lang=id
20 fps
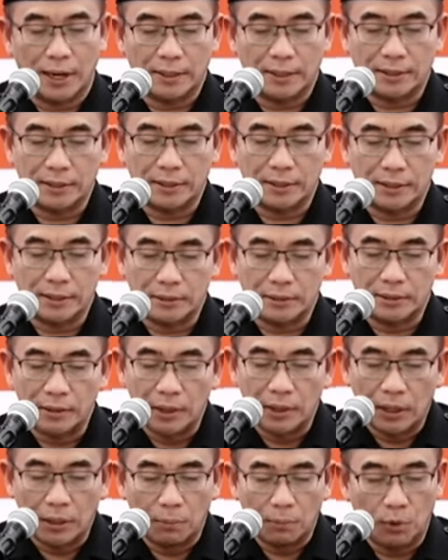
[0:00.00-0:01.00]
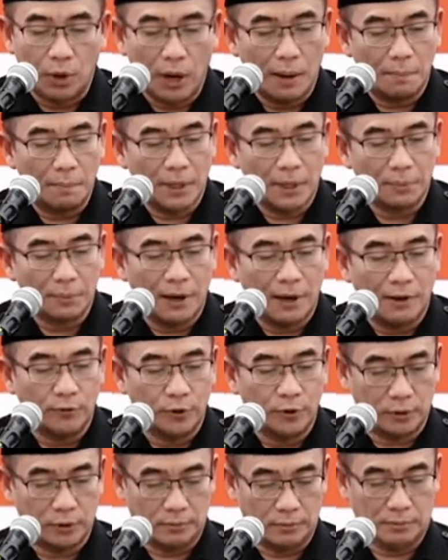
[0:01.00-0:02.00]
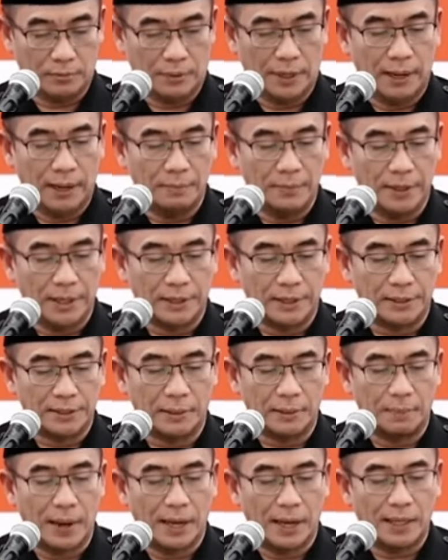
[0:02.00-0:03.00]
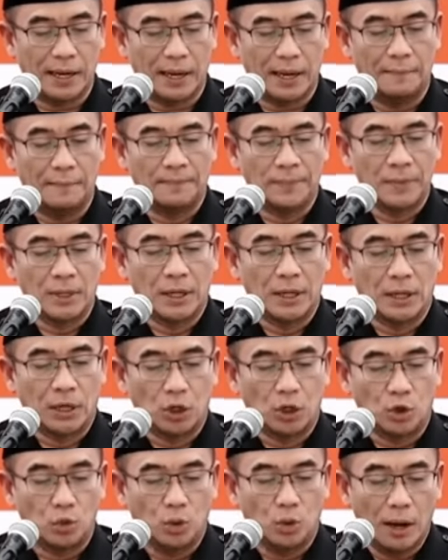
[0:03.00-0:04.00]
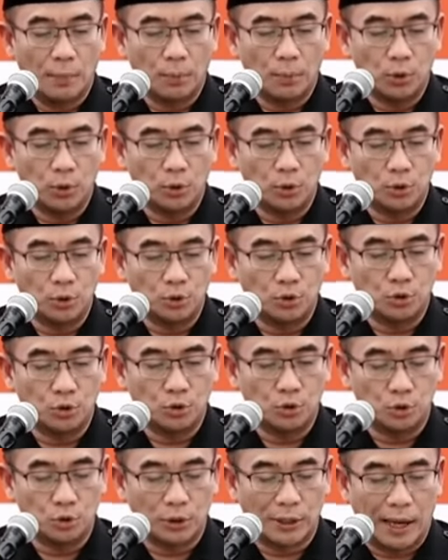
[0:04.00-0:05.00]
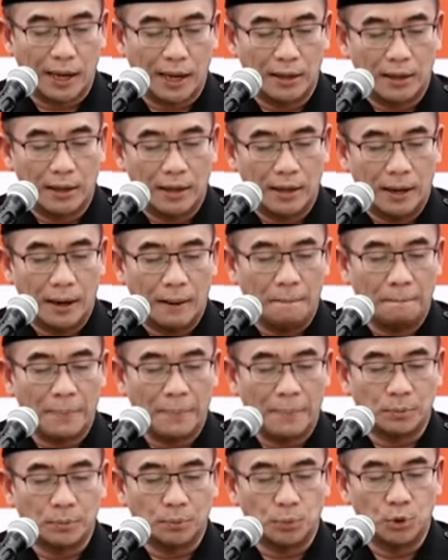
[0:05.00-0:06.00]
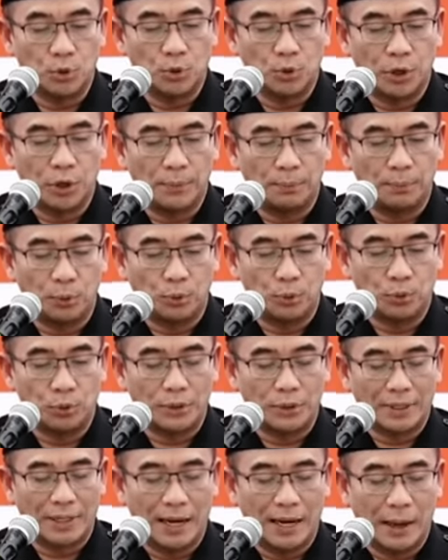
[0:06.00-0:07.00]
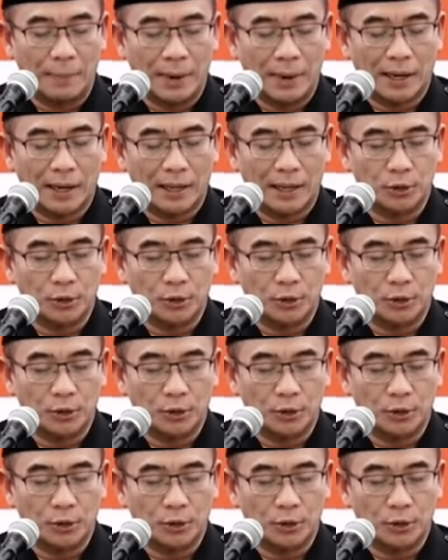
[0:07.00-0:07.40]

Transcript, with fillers: Haji Muhammad Mahfud, MD, sebanyak 27 juta 40.878